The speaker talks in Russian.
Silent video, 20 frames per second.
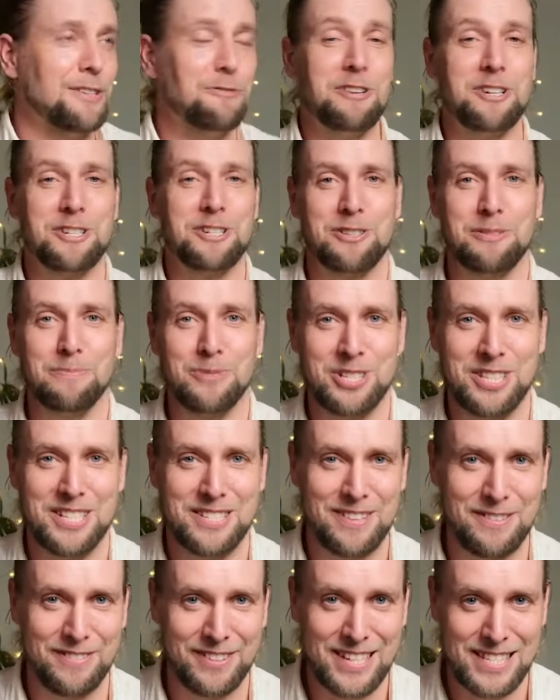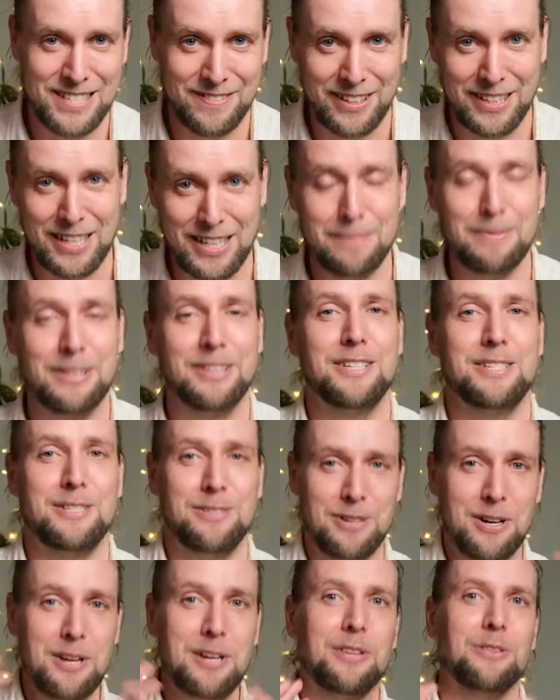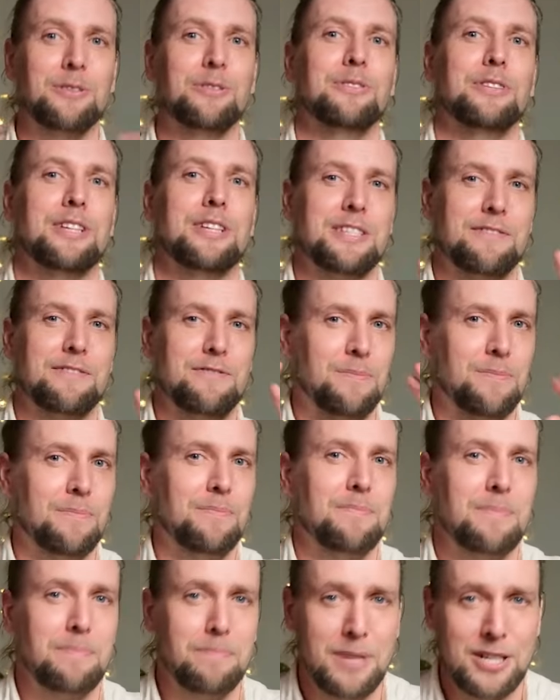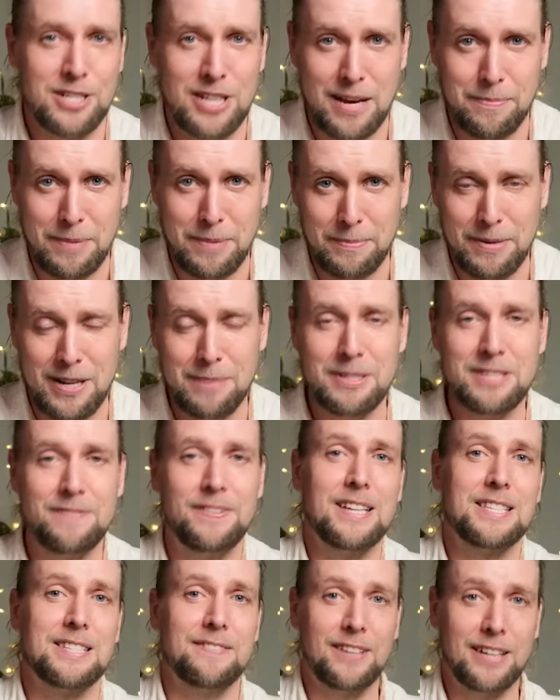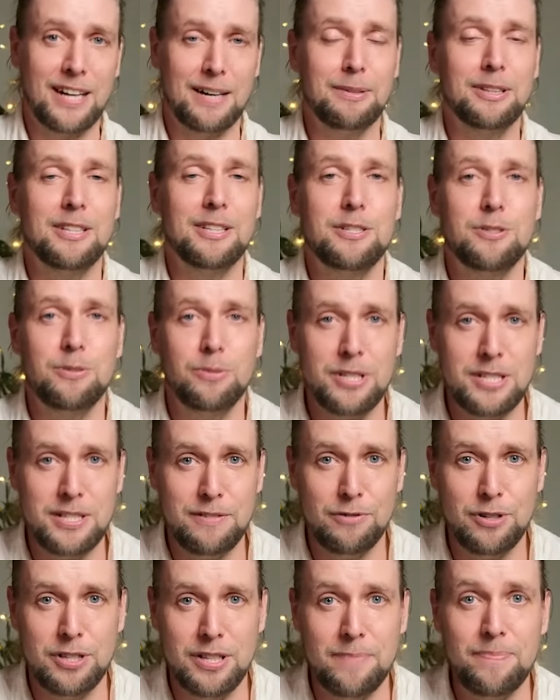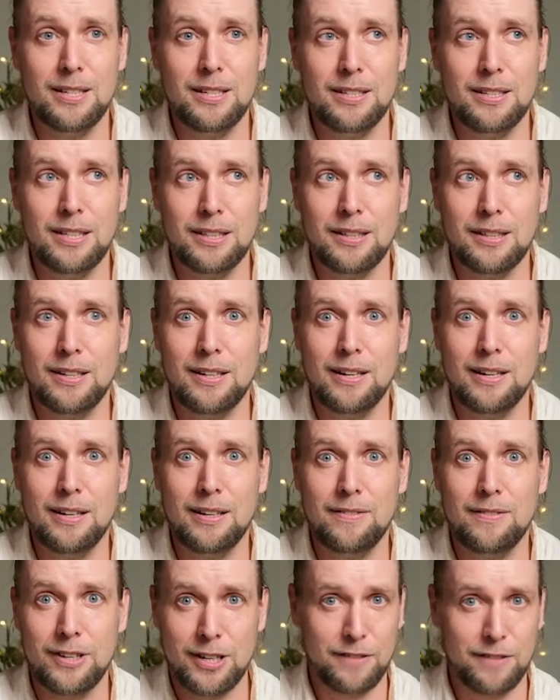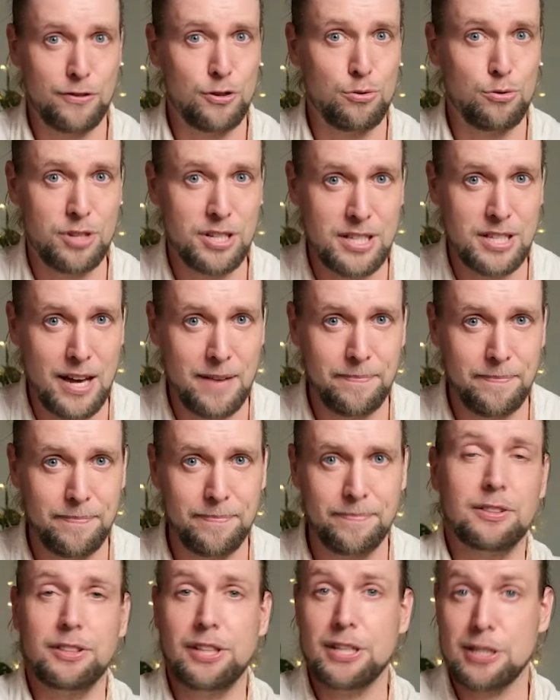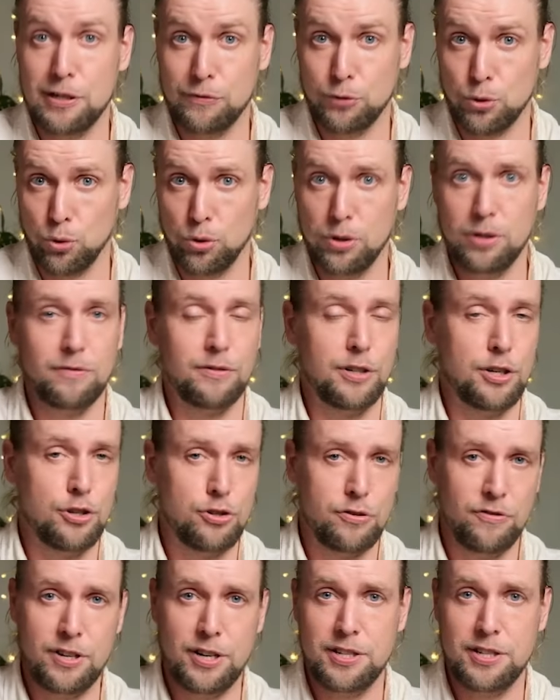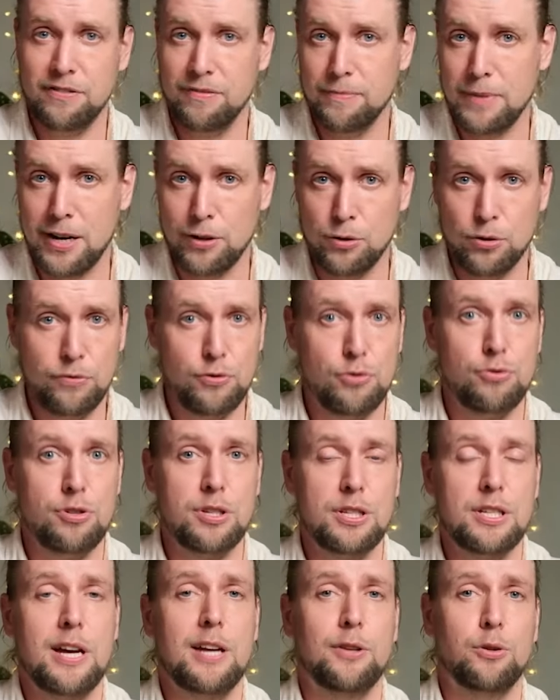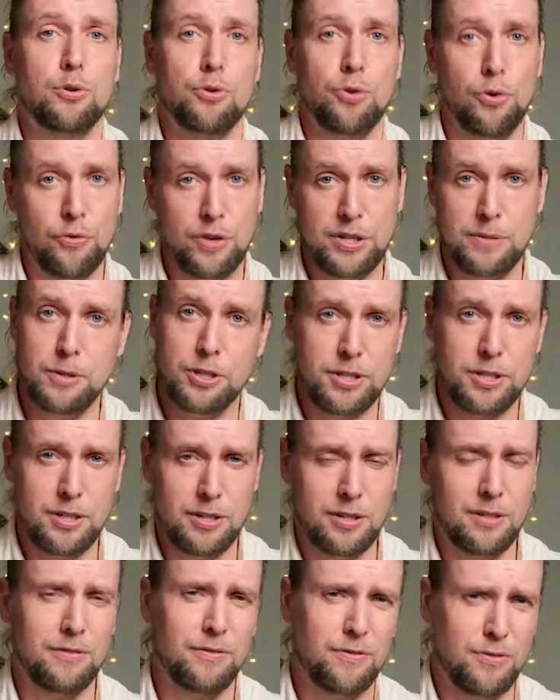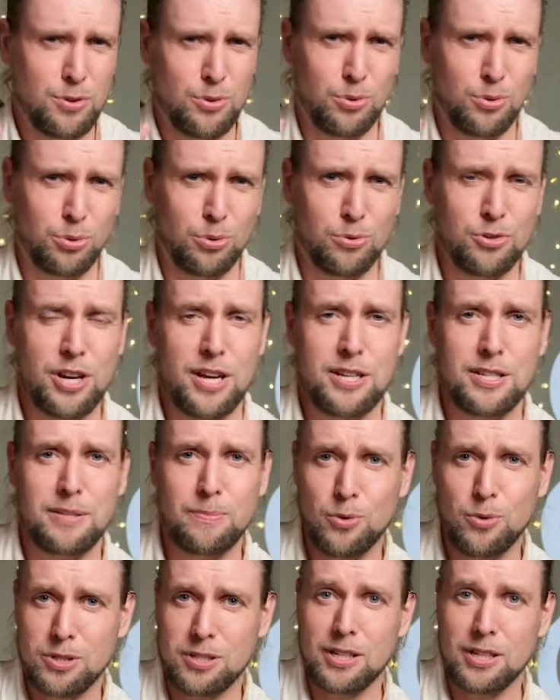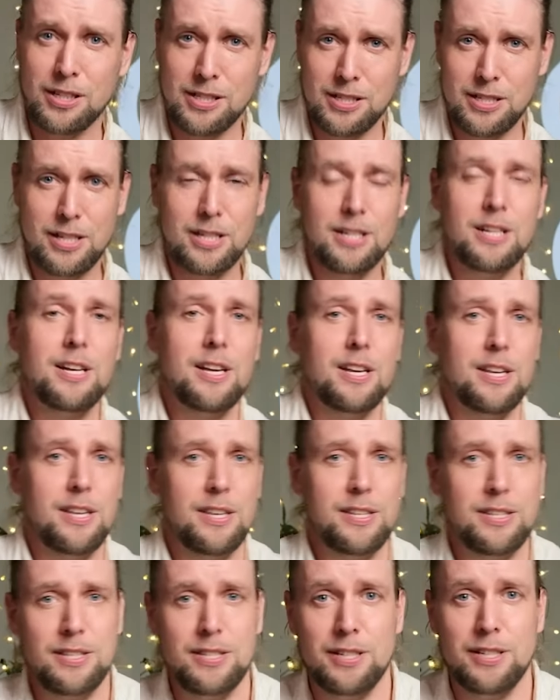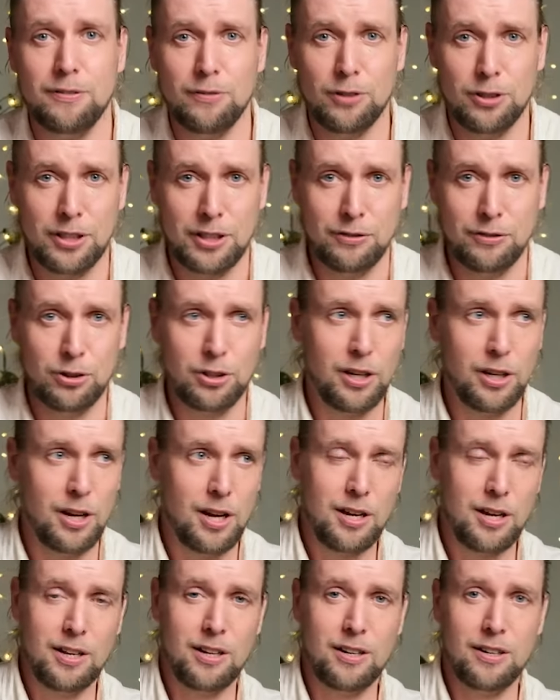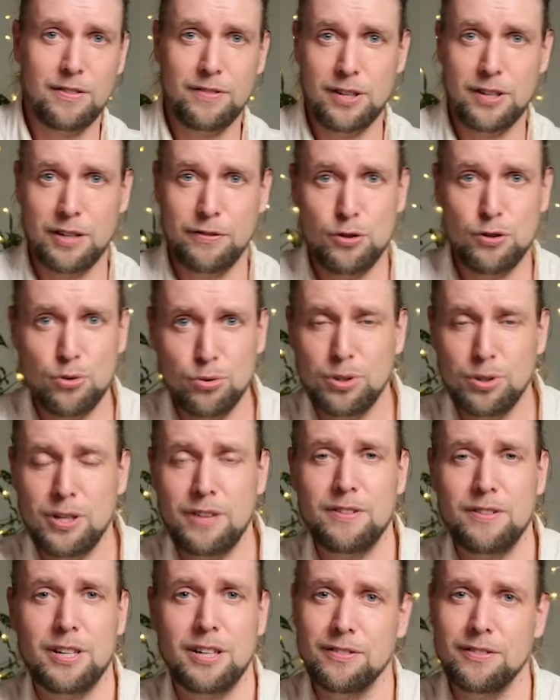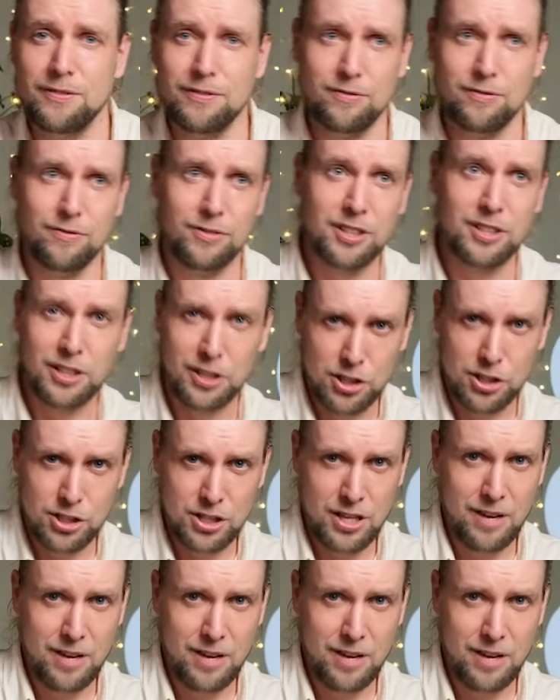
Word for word: не уверен, что можно назвать финансовой грамотностью, но назовем большая проблема с финансовой грамотностью на сегодня. И это вера в чудеса. Если вдруг вы еще верите в магию и в чудеса, то возьмите всю ту часть мозга, где сидит вот эта вот э, вера в чудо, вера в выигрыш